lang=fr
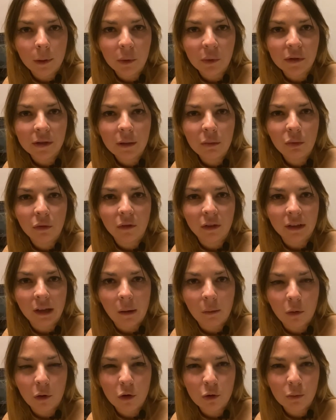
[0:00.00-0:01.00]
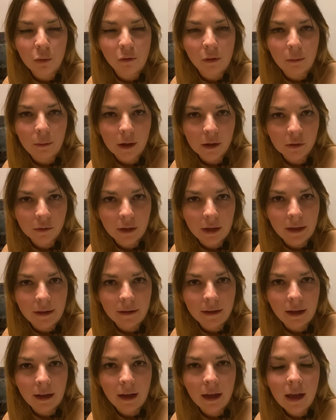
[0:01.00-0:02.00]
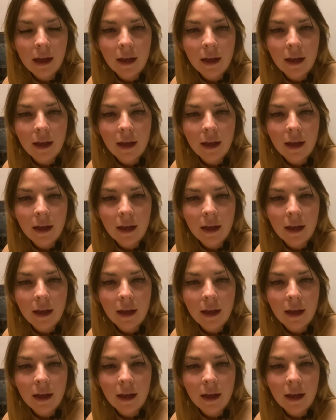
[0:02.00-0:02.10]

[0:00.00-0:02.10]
mais aussi pour votre approche, pour votre personnalité.